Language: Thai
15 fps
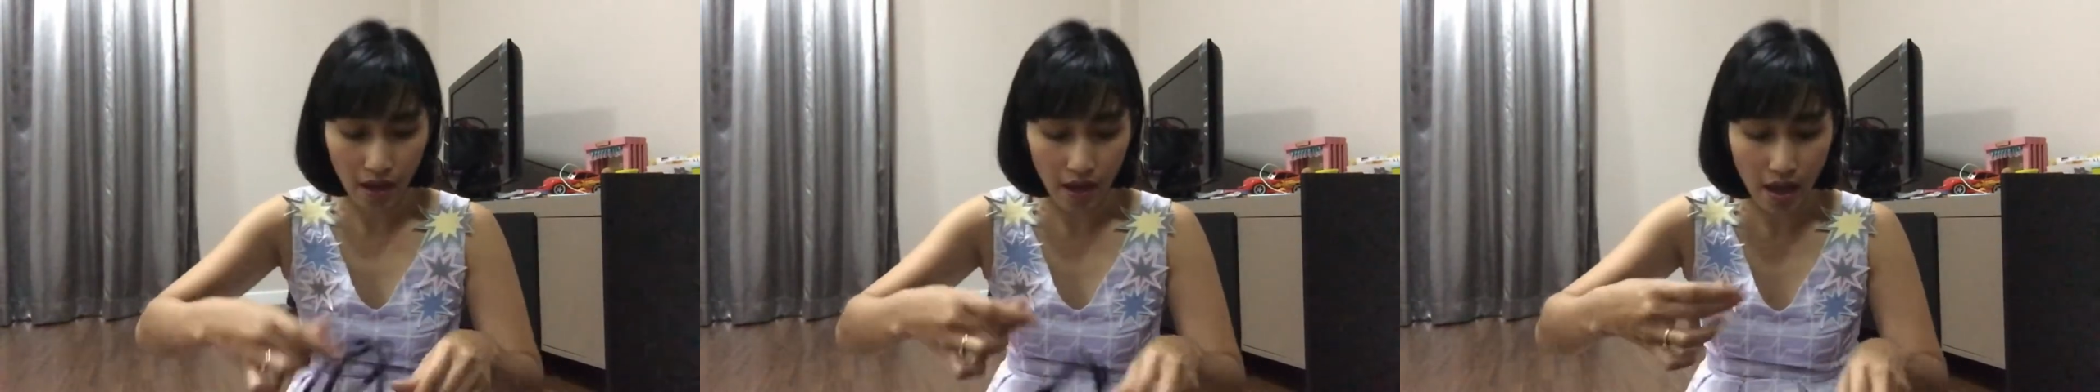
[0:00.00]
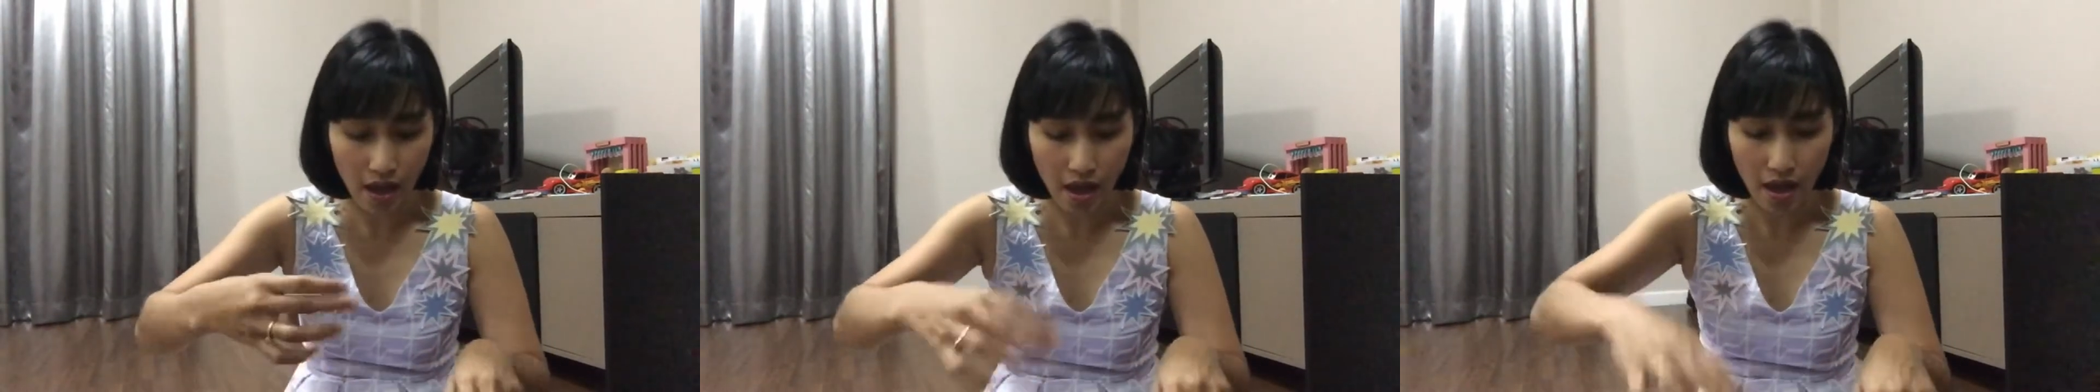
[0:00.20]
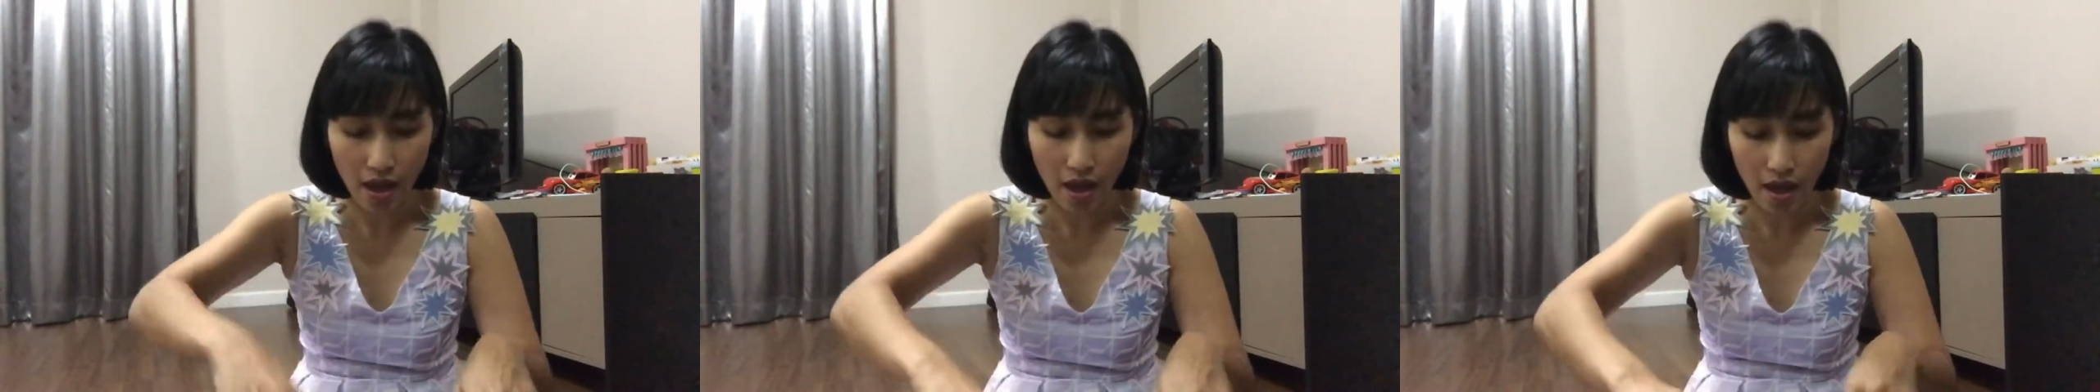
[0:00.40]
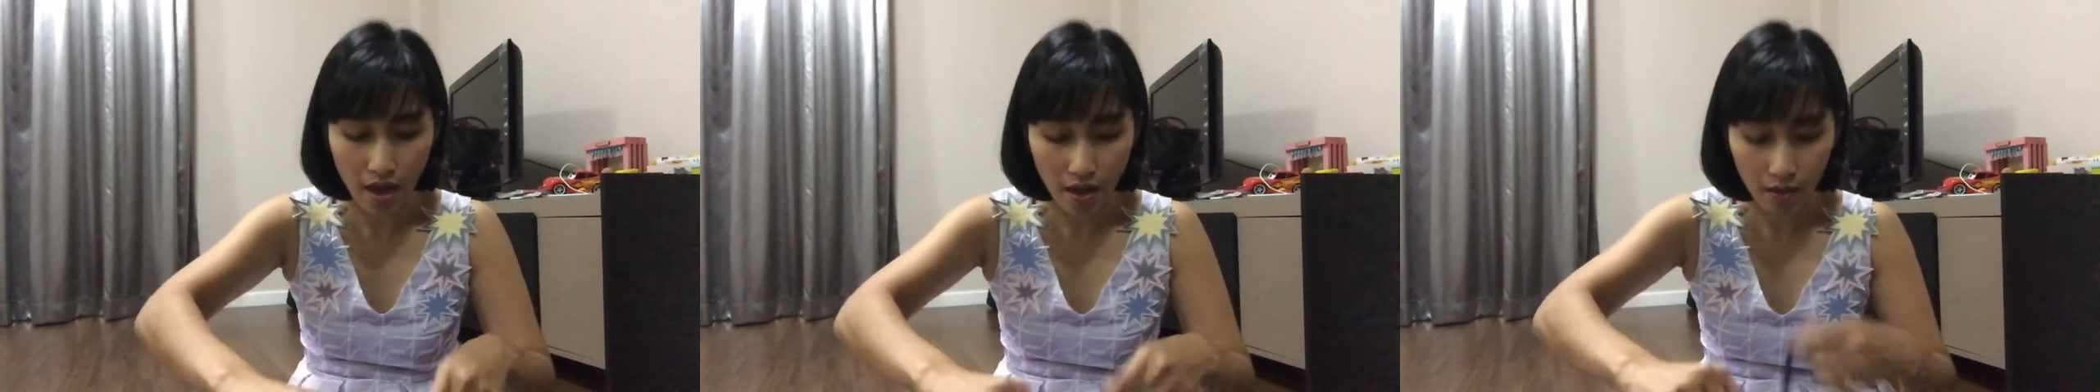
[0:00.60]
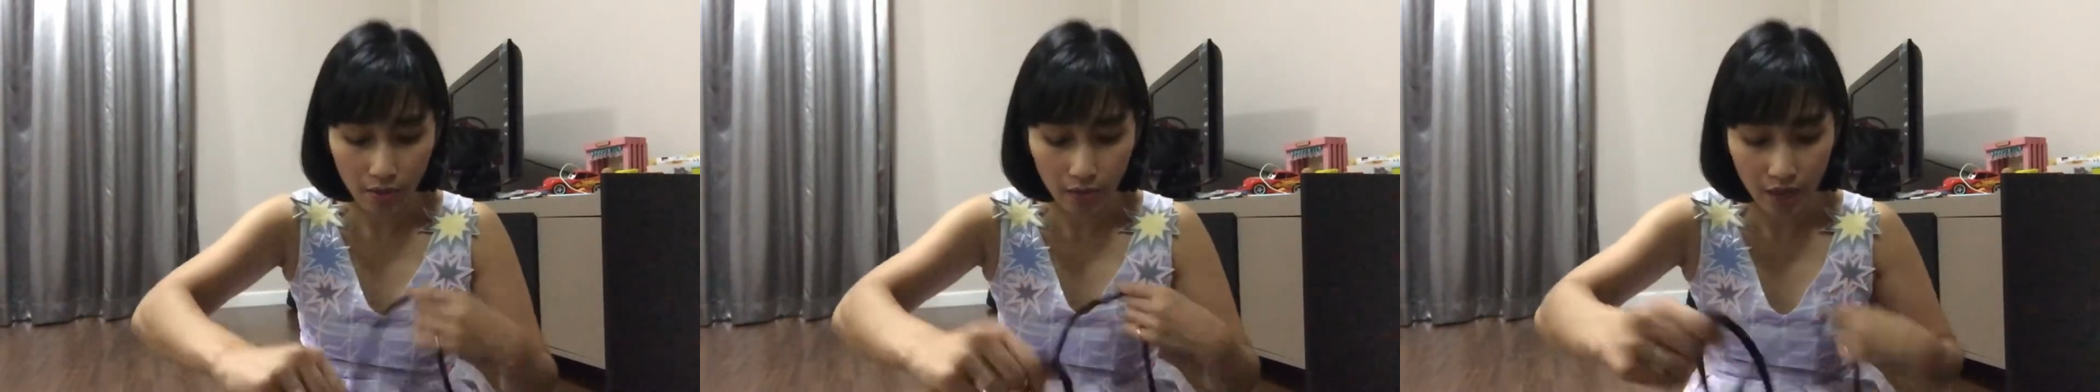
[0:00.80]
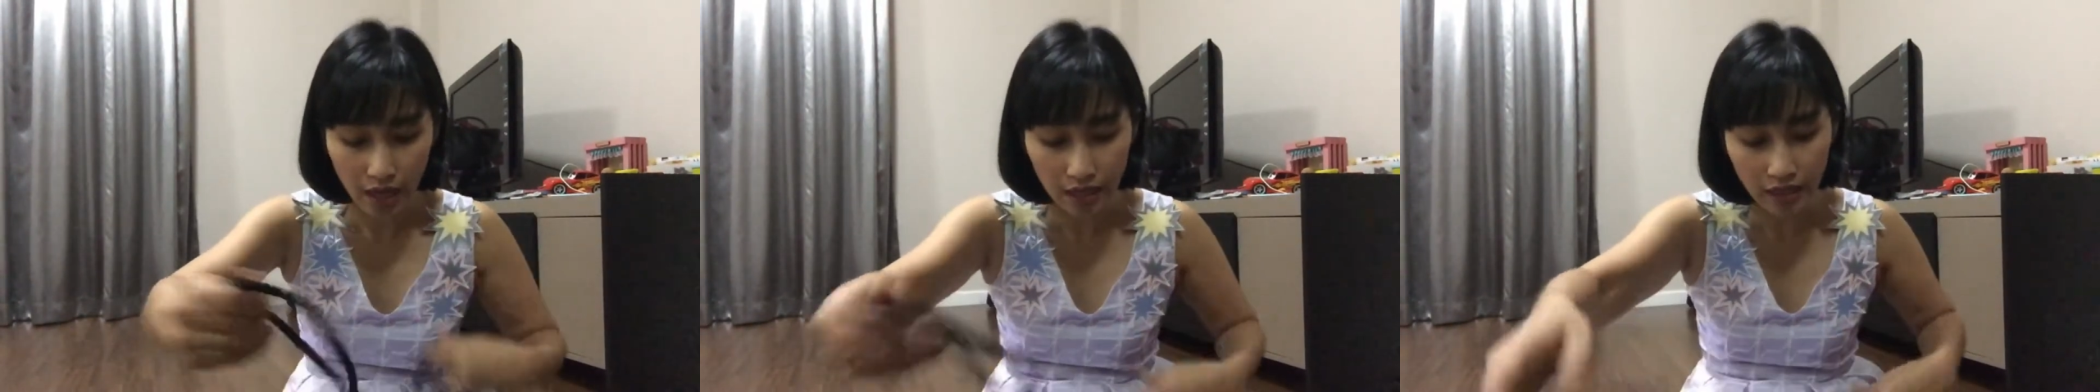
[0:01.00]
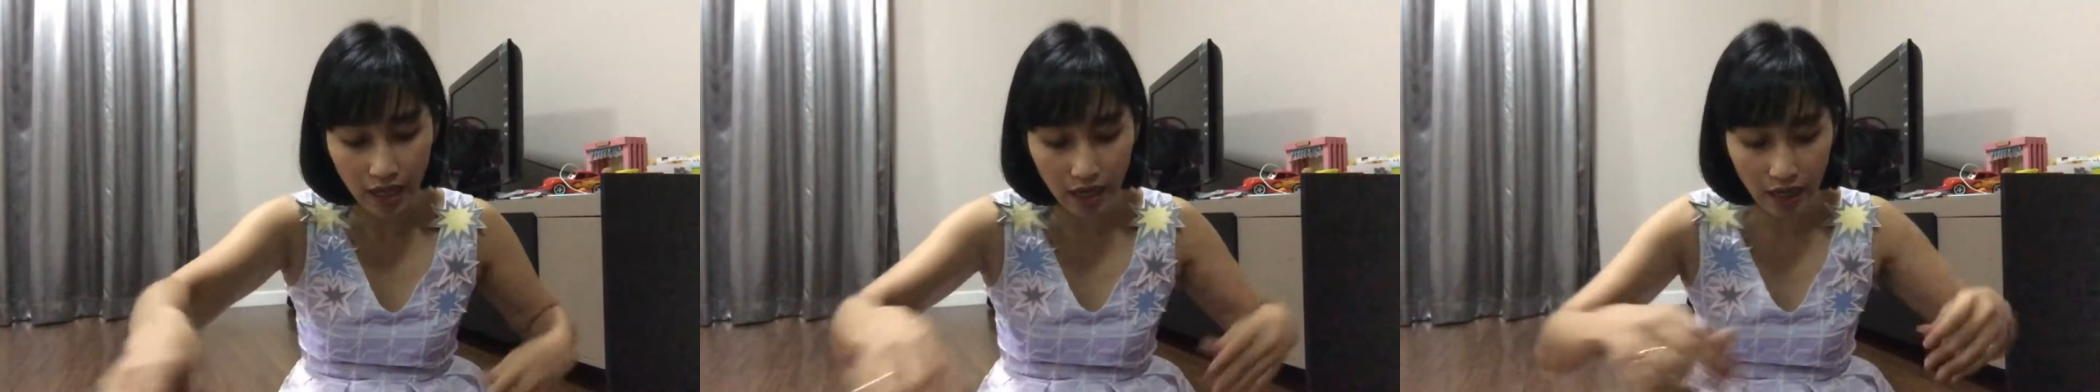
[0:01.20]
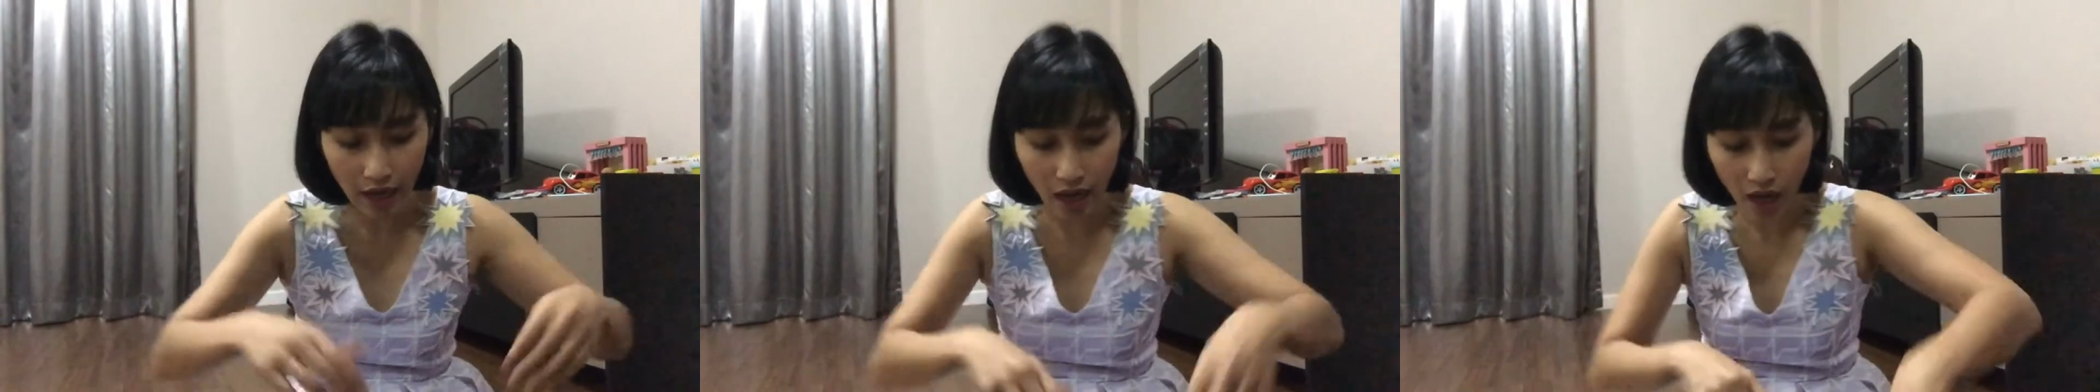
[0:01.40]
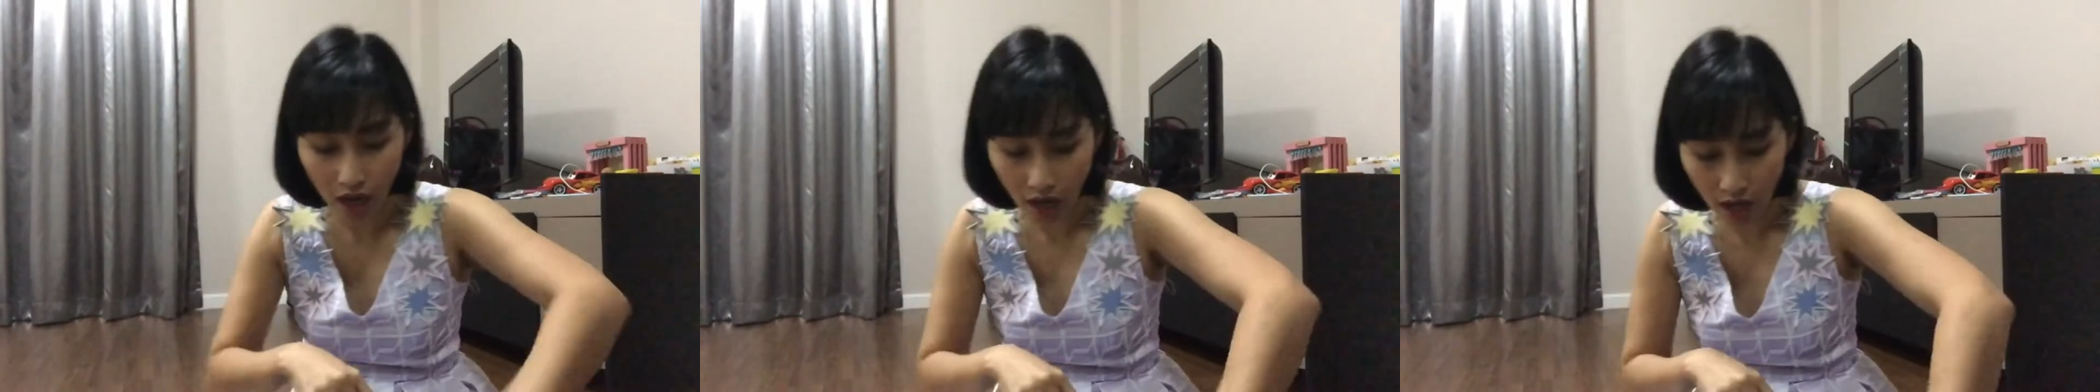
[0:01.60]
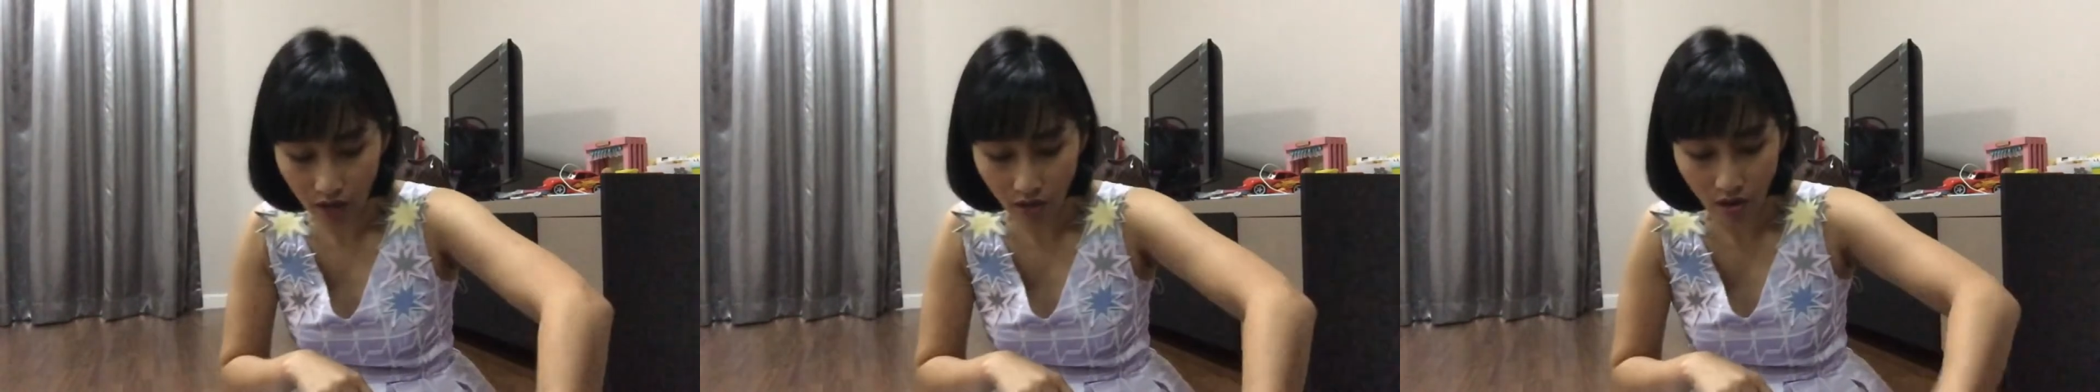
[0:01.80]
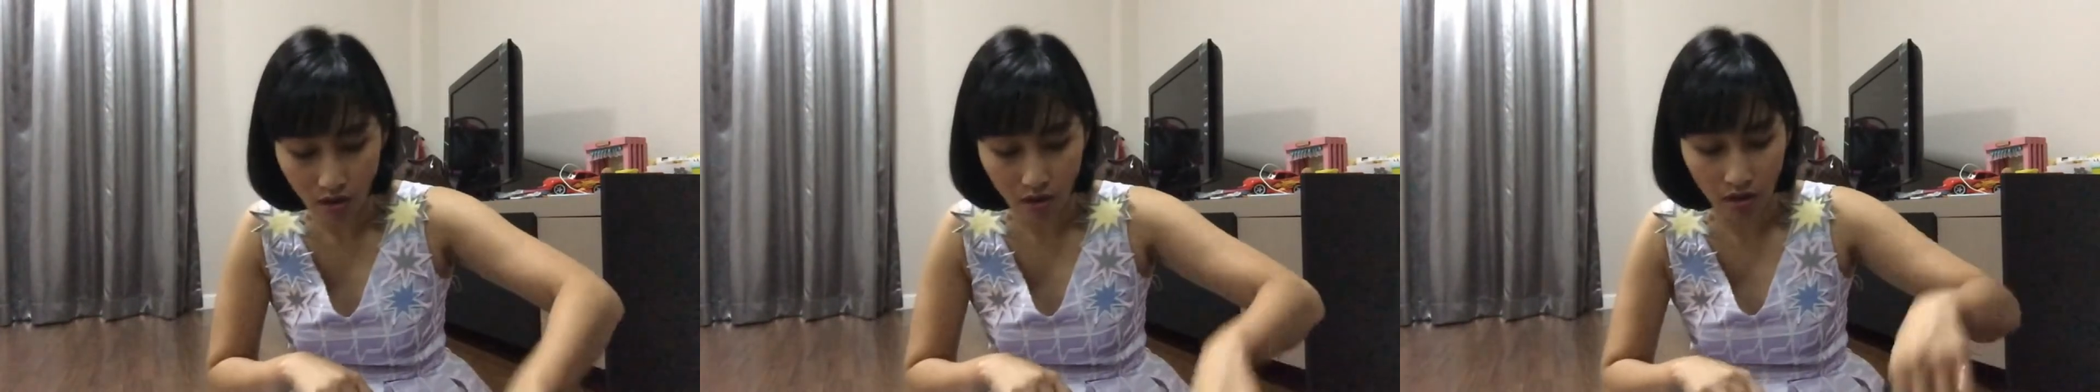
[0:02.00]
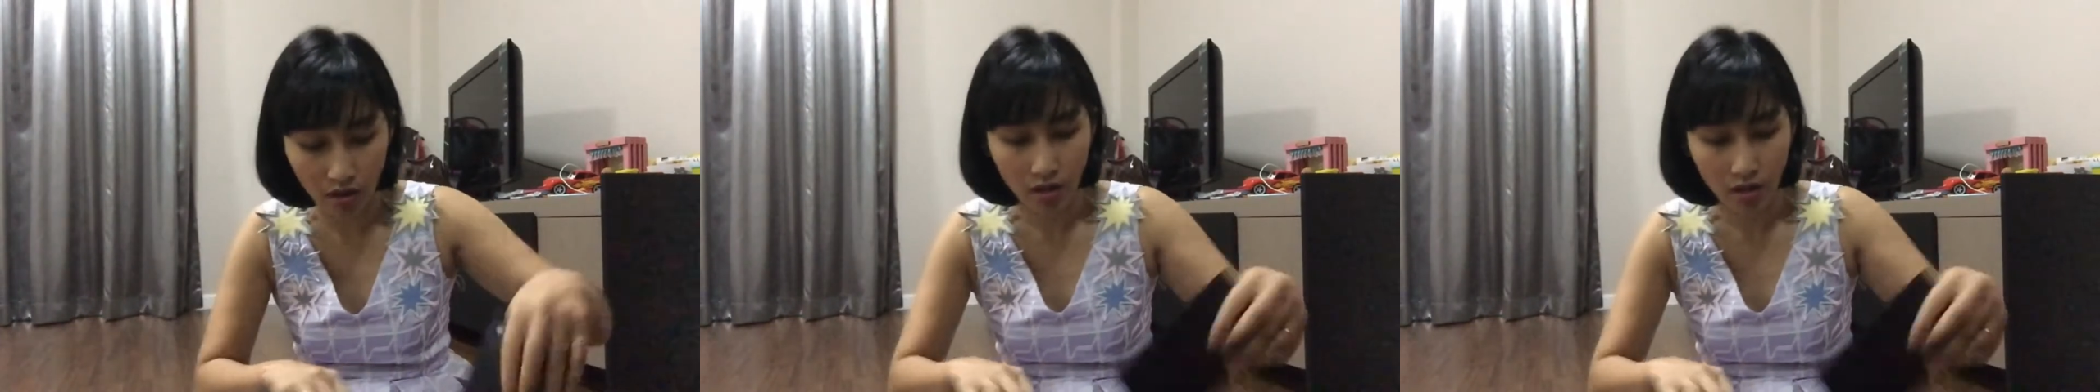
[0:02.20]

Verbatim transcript: แล้วข้างในนะคะก็